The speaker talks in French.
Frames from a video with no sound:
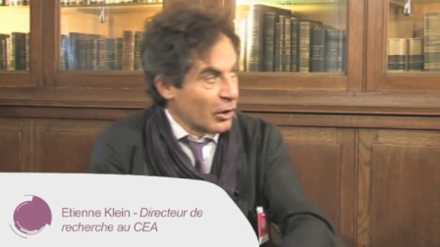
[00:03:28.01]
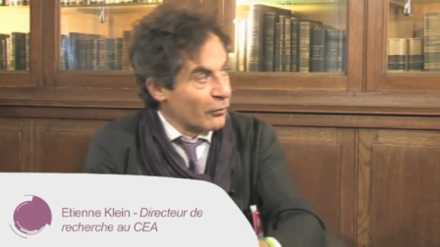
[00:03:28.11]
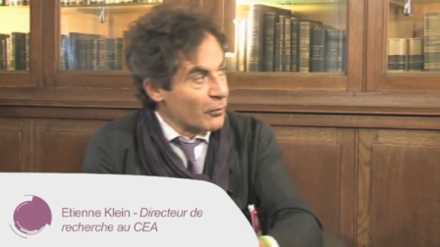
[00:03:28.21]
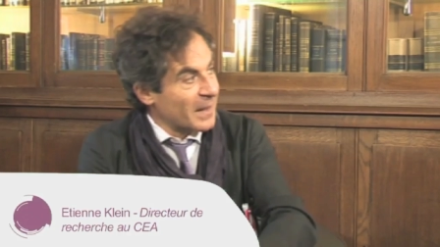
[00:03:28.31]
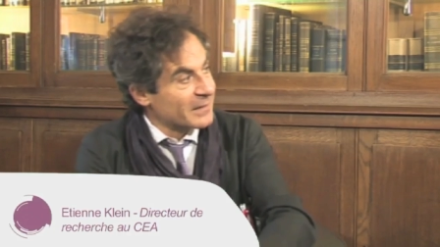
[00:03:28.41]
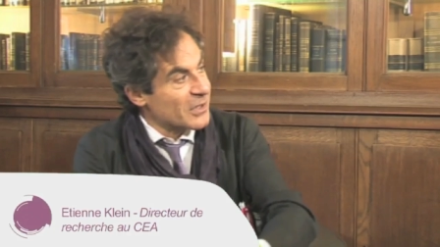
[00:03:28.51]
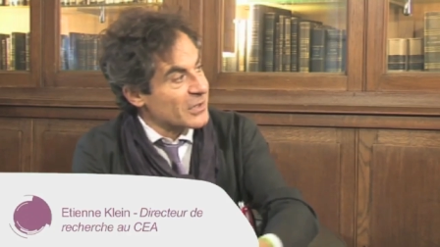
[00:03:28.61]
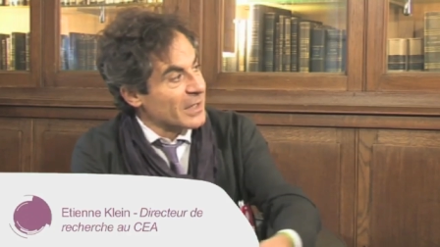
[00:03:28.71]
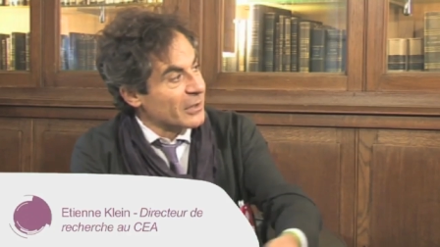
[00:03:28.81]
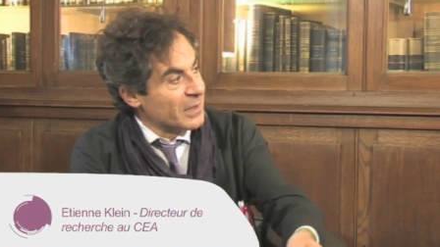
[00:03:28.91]
Quand vous
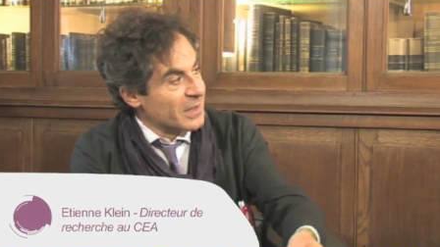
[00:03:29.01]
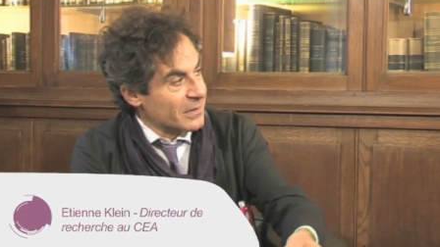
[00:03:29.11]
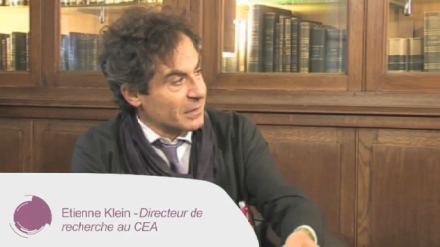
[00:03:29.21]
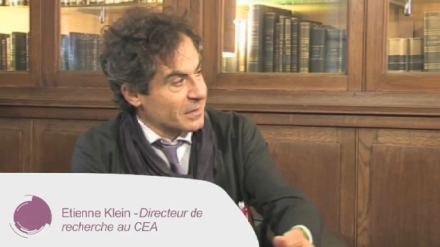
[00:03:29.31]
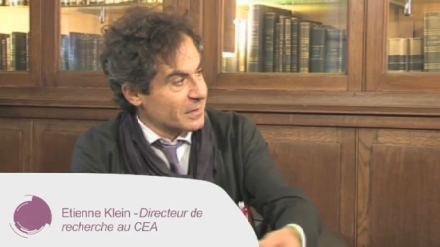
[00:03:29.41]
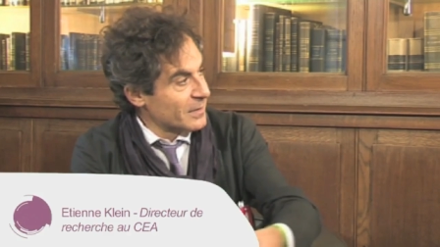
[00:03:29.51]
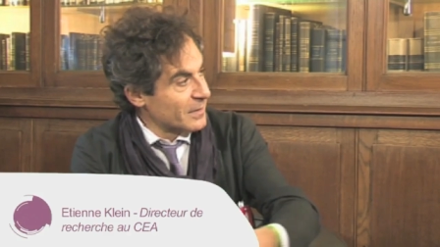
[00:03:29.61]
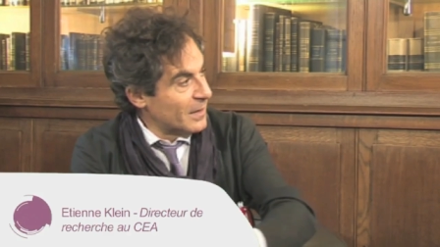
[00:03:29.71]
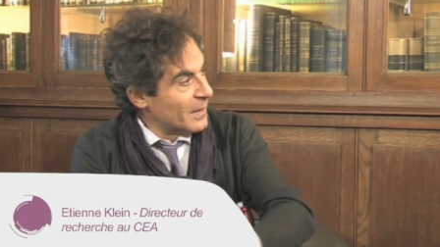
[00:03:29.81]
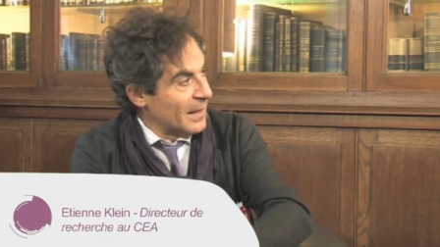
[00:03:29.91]
partagez la connaissance,
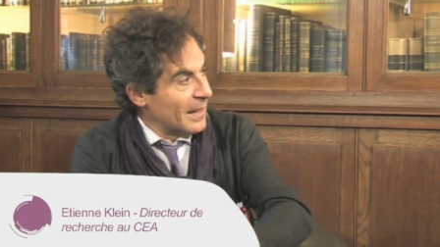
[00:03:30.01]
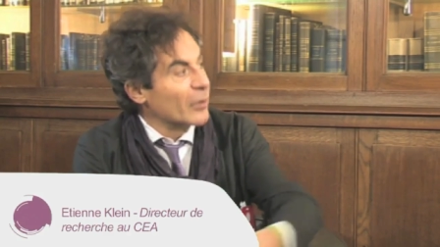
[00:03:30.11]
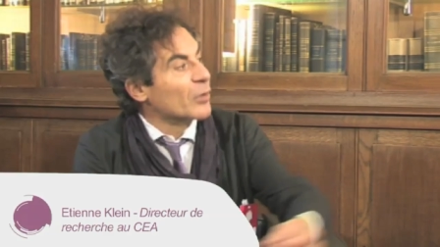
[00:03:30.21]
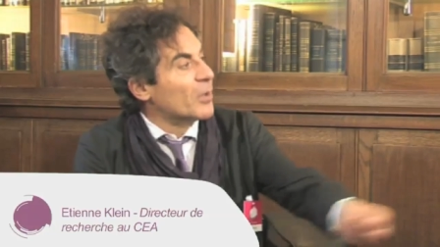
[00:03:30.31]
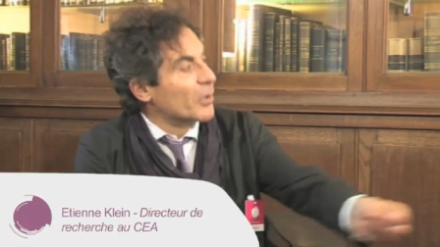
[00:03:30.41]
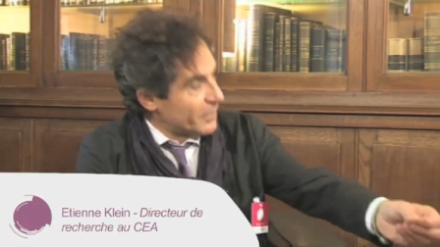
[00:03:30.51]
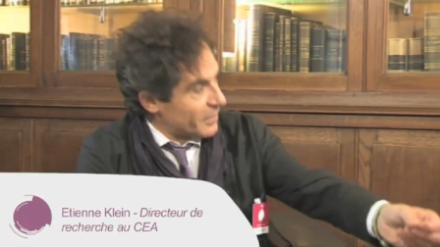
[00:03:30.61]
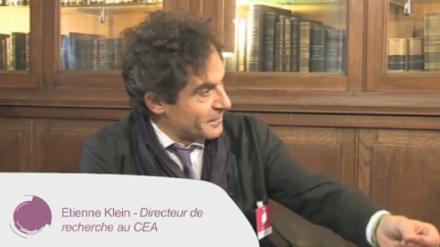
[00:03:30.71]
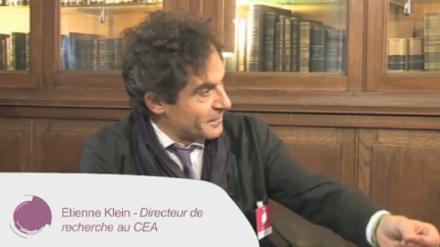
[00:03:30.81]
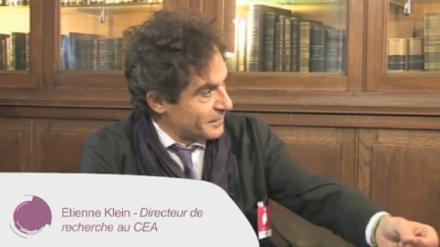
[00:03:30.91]
elle
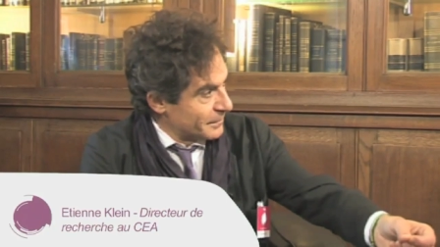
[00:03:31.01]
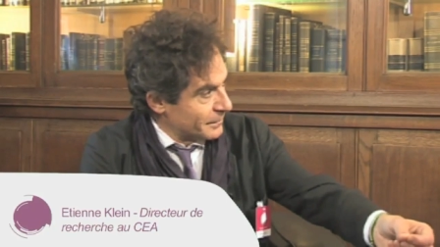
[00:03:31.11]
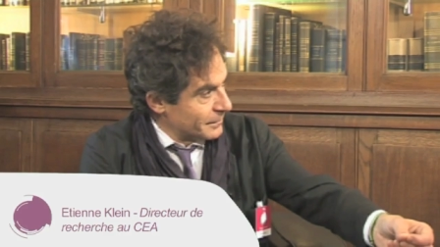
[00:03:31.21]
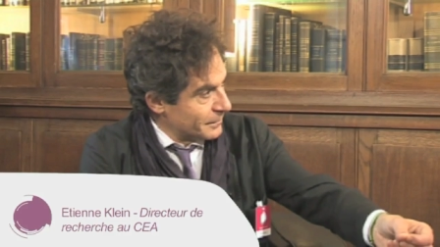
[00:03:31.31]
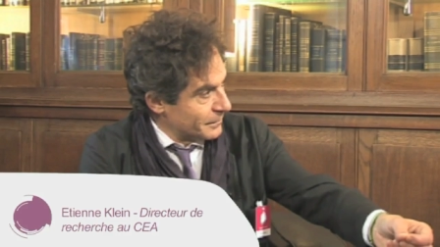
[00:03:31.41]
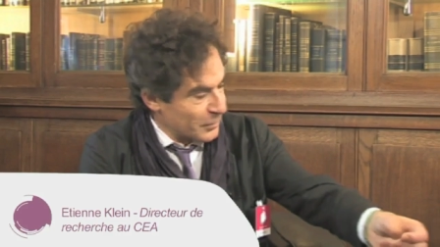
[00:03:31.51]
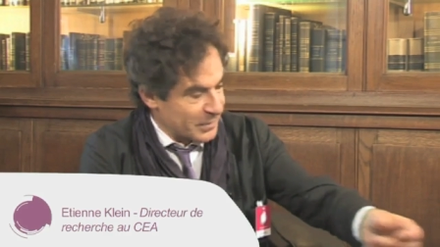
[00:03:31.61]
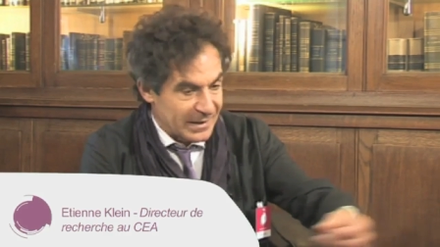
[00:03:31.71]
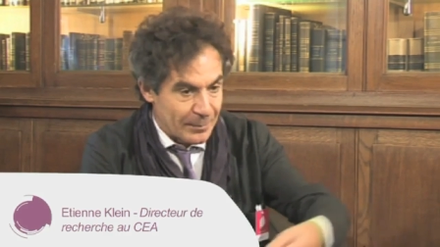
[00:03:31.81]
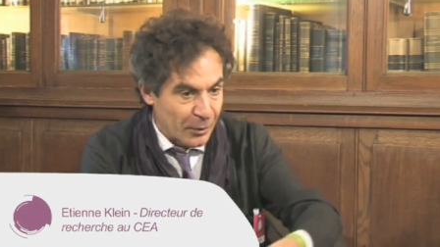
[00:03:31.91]
augmente,
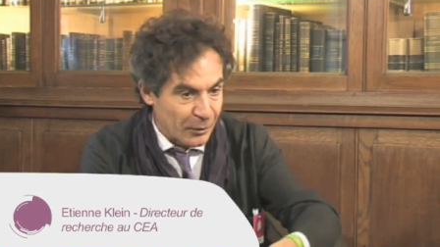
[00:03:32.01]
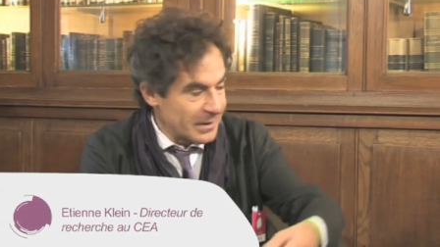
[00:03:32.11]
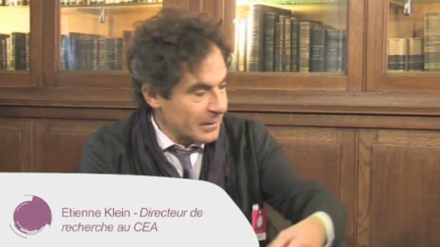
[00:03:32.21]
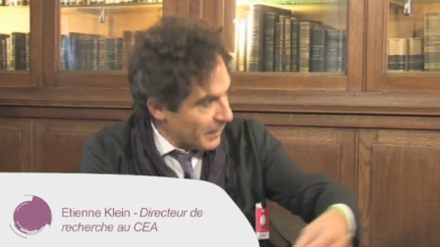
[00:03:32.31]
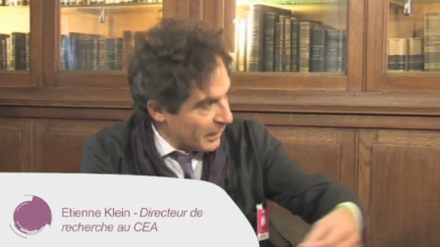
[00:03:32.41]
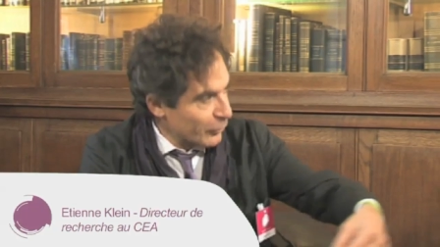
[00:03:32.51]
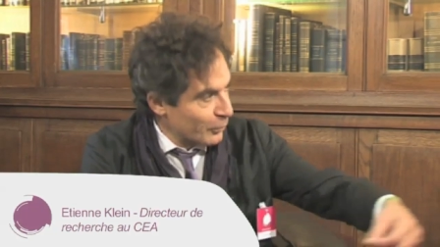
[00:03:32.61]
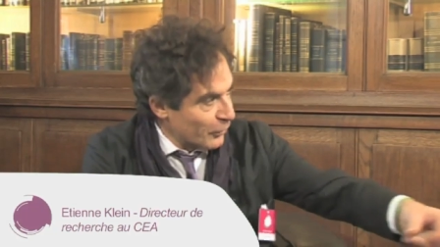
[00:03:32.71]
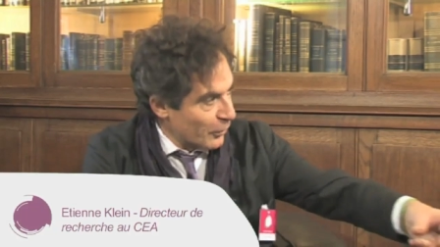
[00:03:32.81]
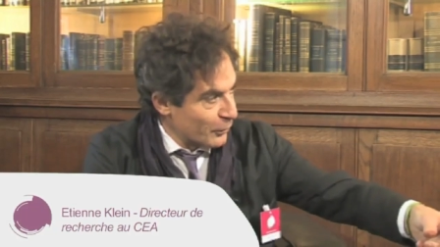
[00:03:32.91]
puisqu'elle est portée par
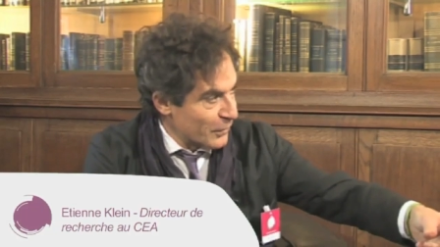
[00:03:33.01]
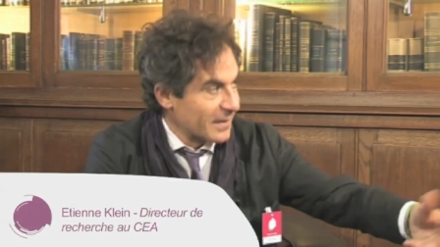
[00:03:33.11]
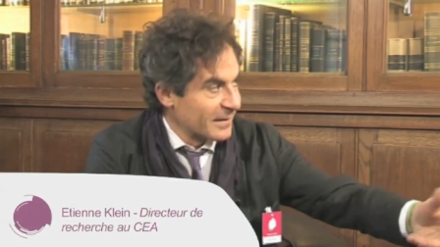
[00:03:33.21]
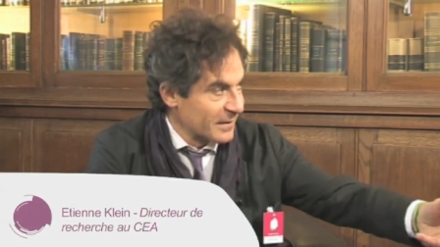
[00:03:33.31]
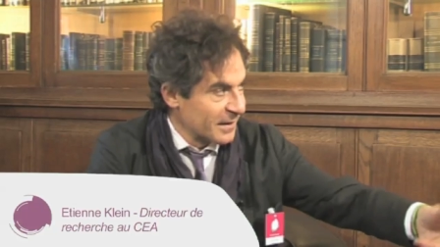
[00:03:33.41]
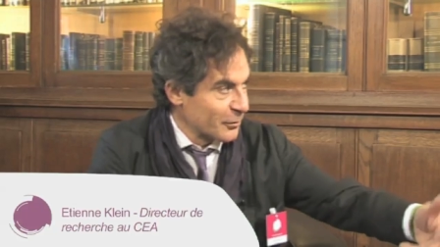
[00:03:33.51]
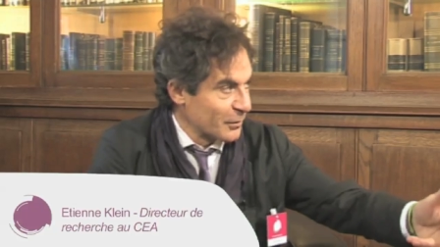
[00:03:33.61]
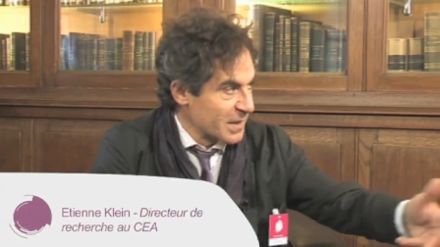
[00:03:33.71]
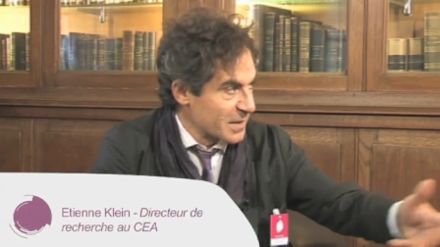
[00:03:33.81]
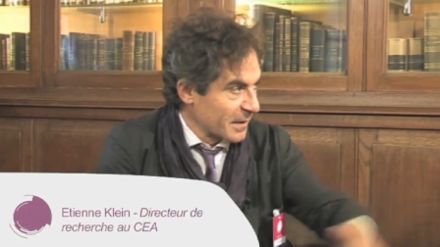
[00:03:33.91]
de plus en plus
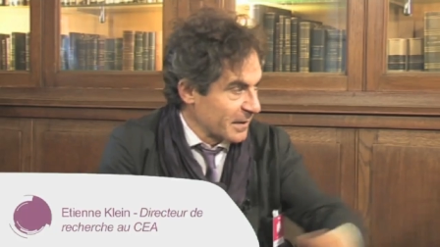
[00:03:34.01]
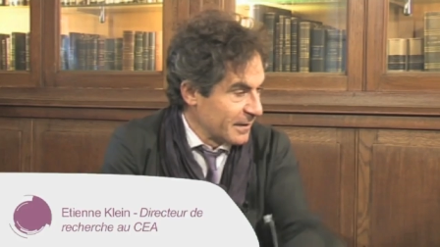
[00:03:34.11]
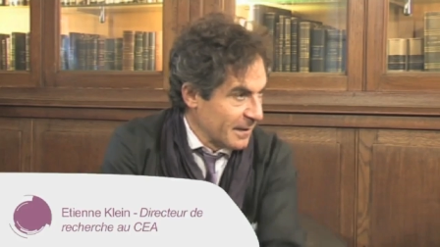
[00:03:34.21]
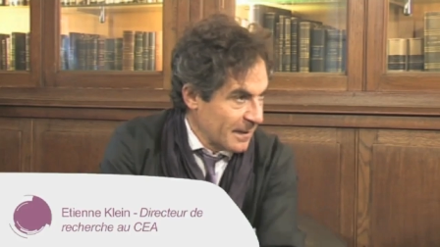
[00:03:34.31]
d'intellect ou d'esprit.